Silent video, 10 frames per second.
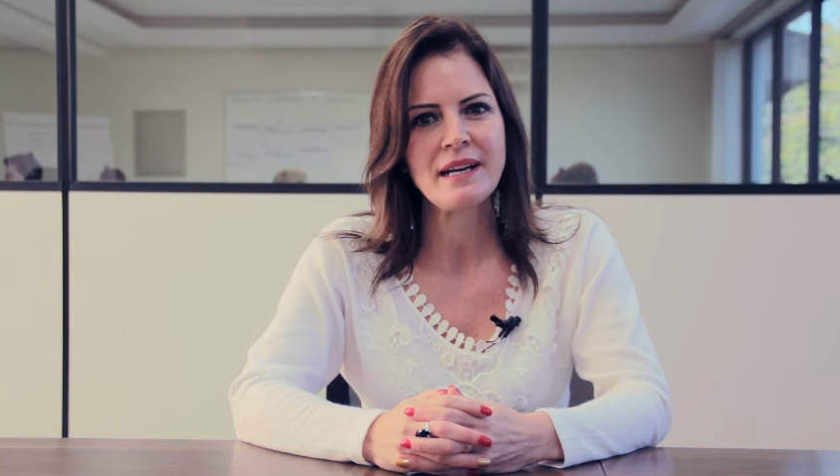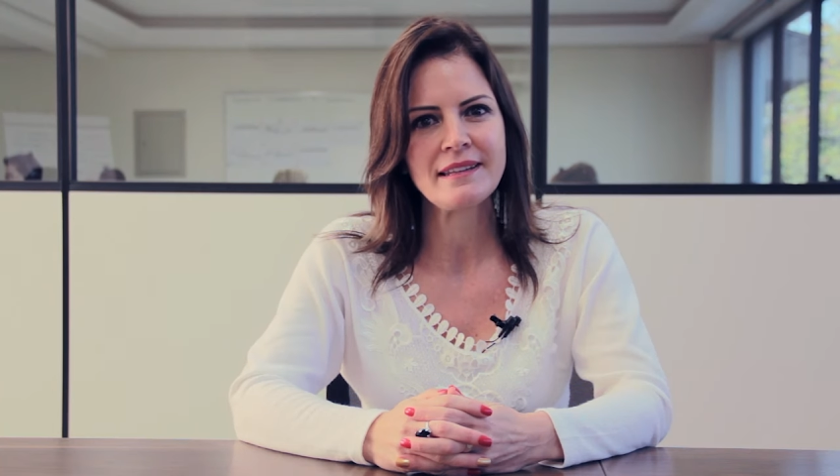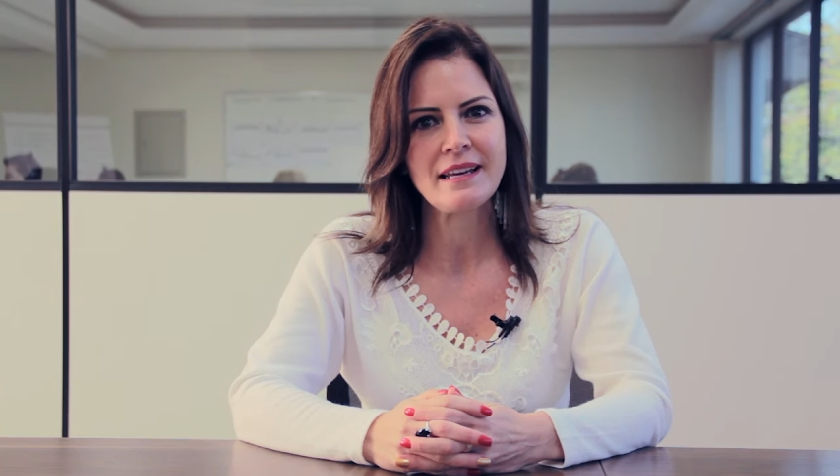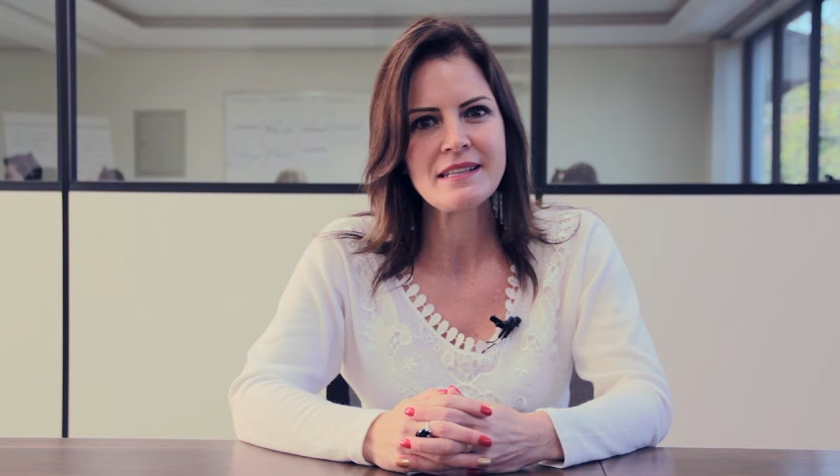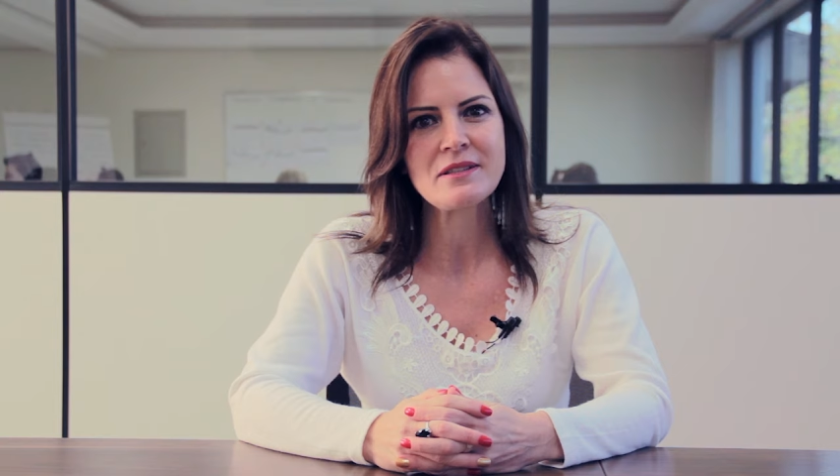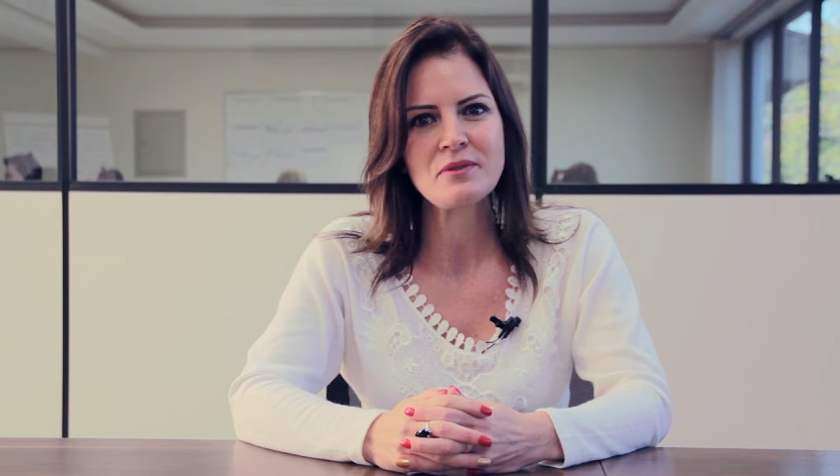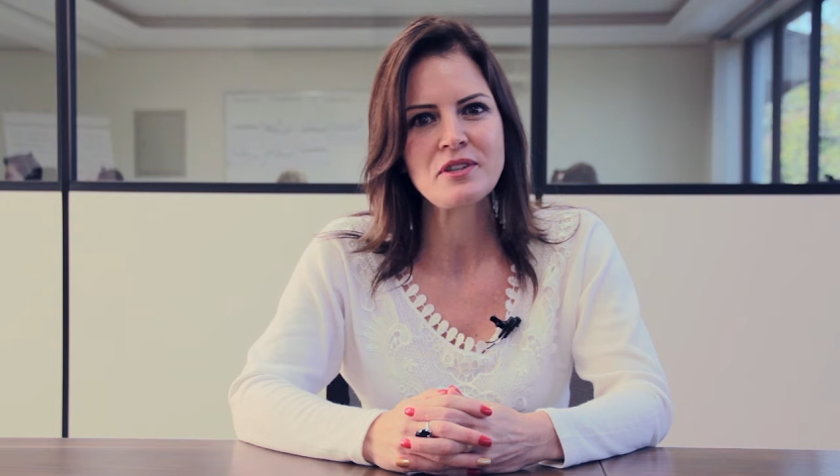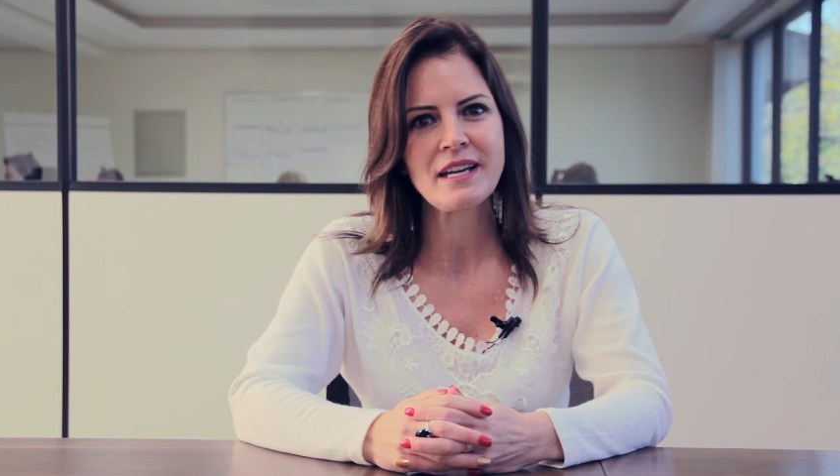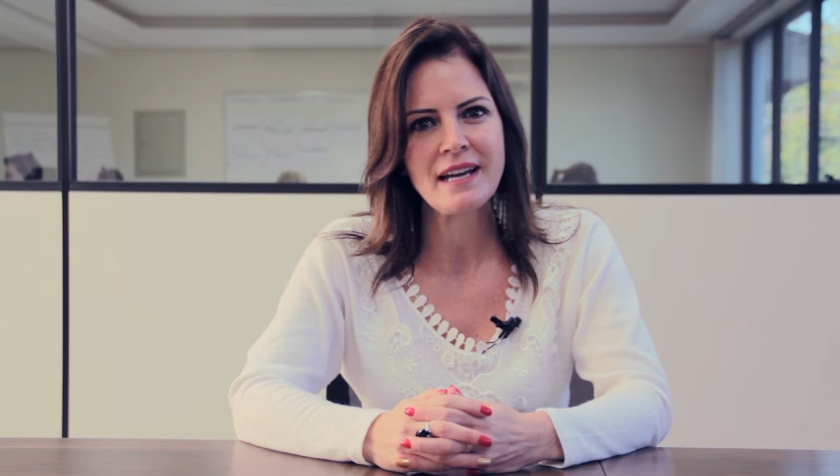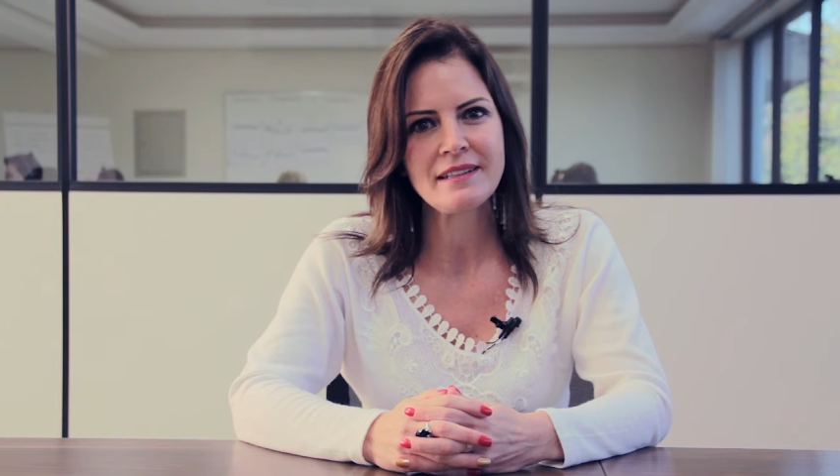cadastro
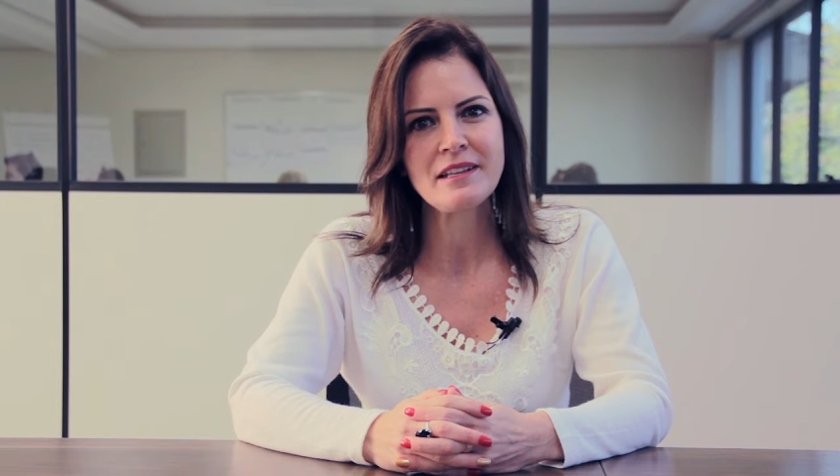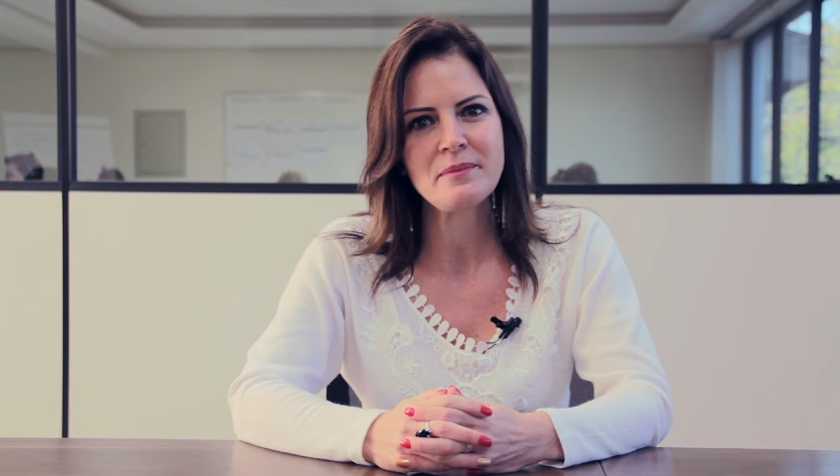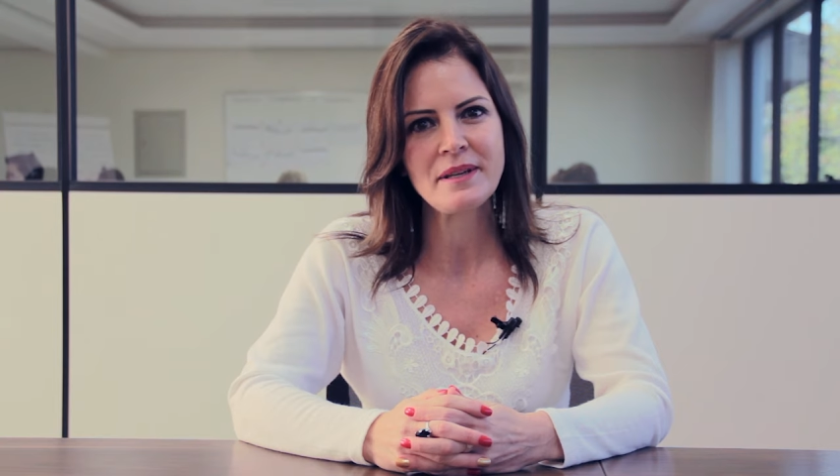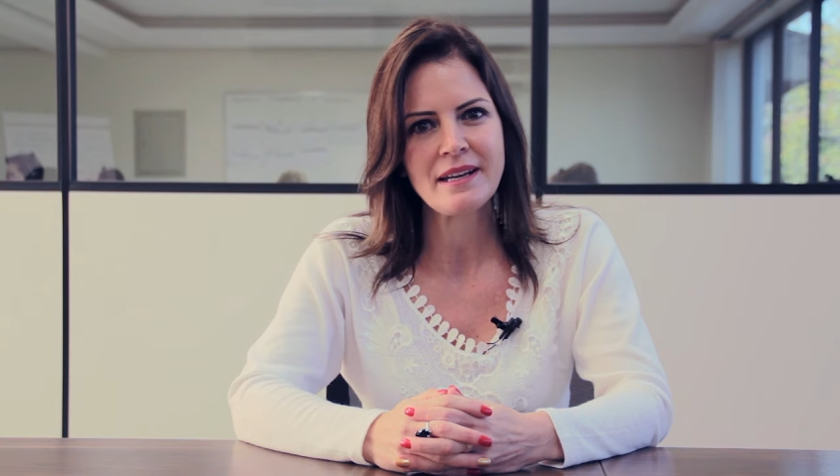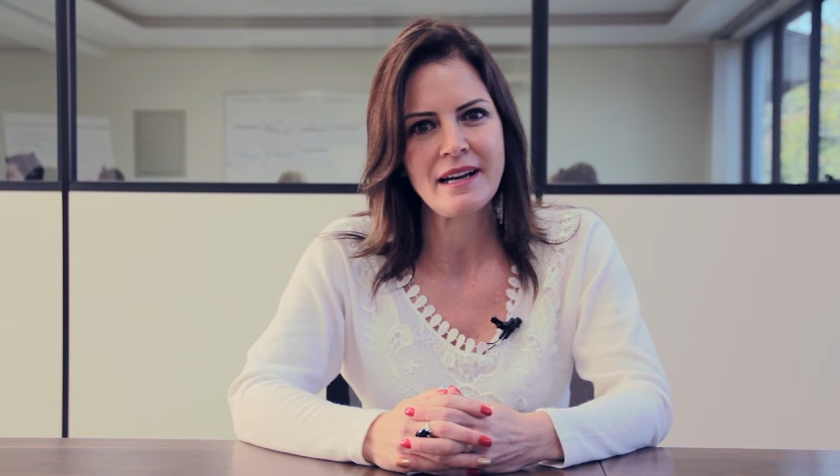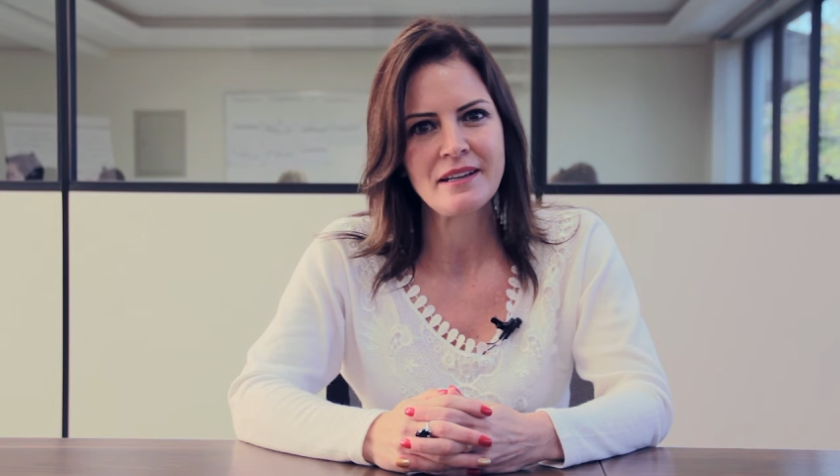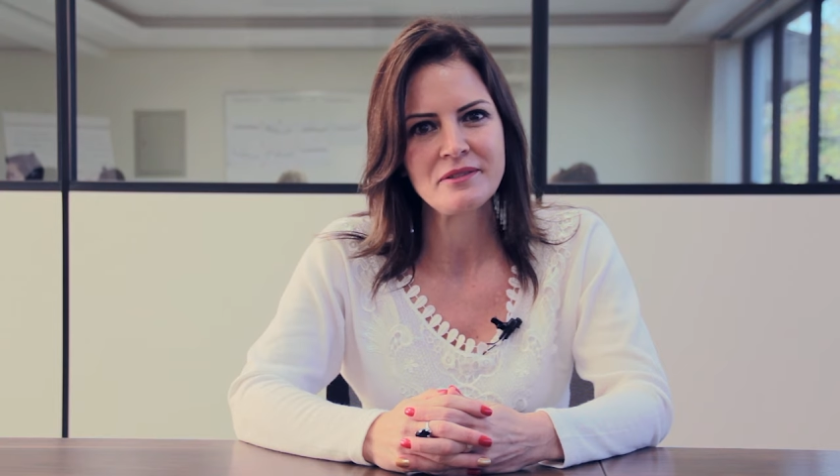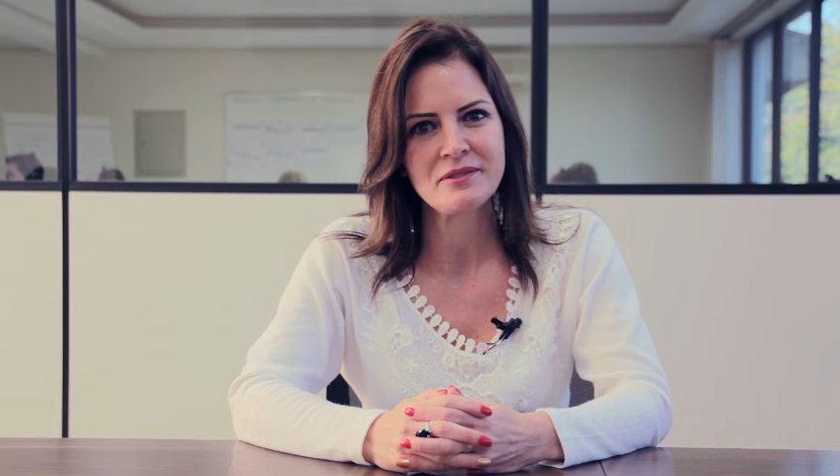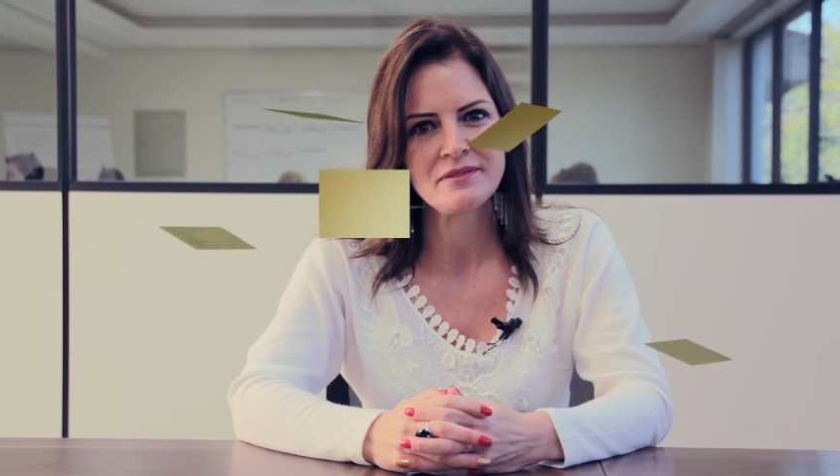de cada empregado.